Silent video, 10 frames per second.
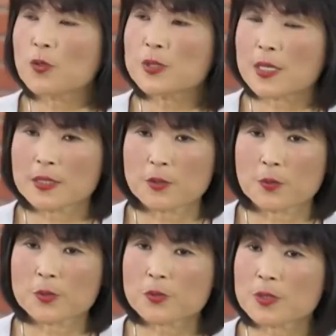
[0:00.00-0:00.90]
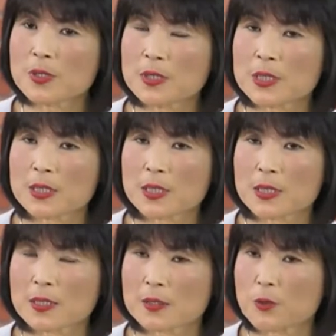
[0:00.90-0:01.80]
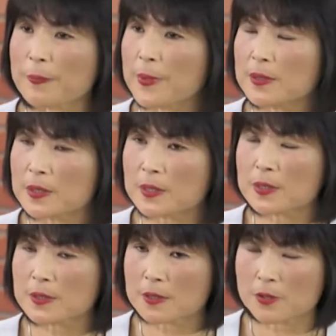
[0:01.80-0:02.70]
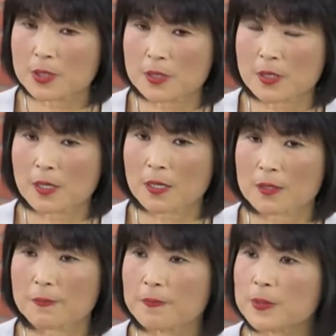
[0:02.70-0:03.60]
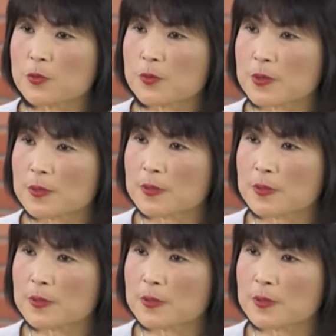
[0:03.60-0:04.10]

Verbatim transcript: 通常呢，我们说那个软便，这个就是呃帮助。